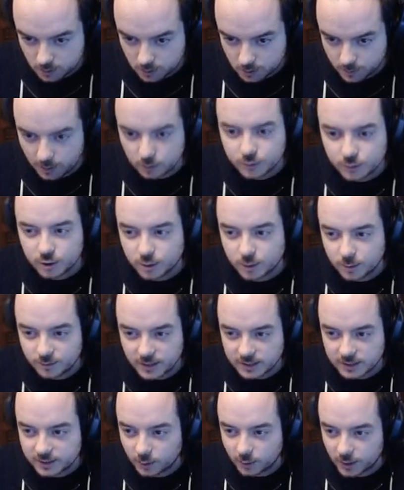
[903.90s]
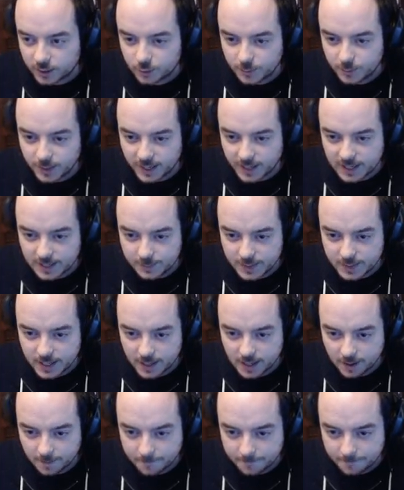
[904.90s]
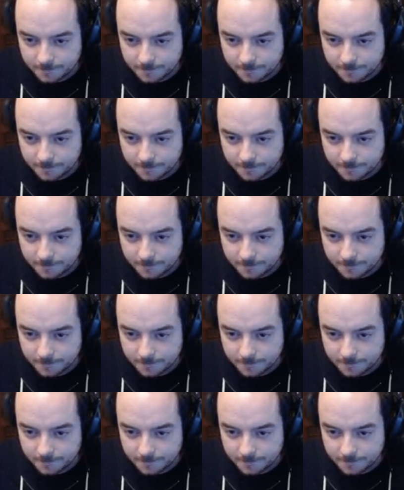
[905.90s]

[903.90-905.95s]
Par contre ce que je peux faire c'est en récupérer les piles